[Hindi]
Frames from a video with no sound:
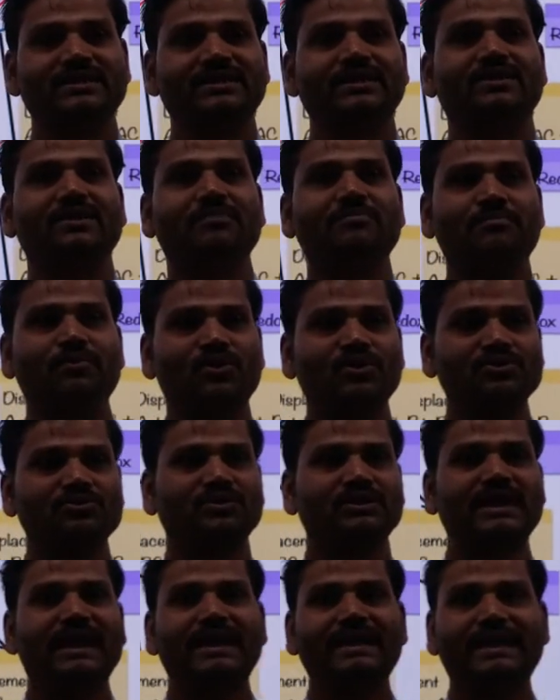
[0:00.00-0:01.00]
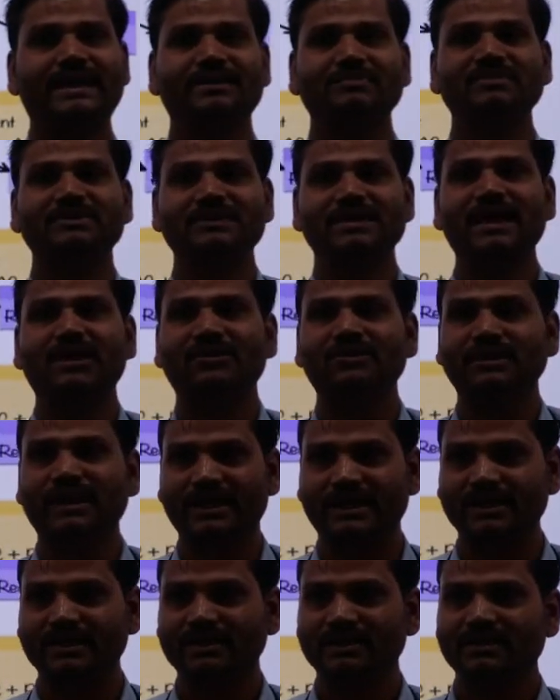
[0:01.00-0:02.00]
डिकम्पोज होता है डेट मीन्स क्या होता
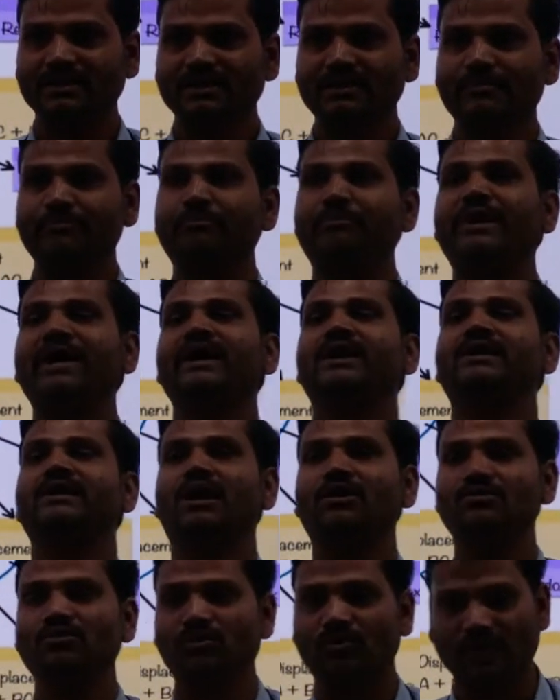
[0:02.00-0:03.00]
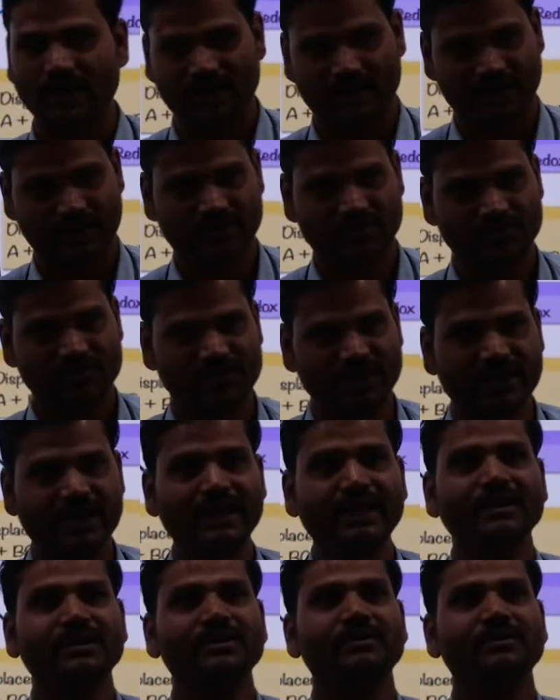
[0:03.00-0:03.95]
है ब्रेक डाउन होना ठीक है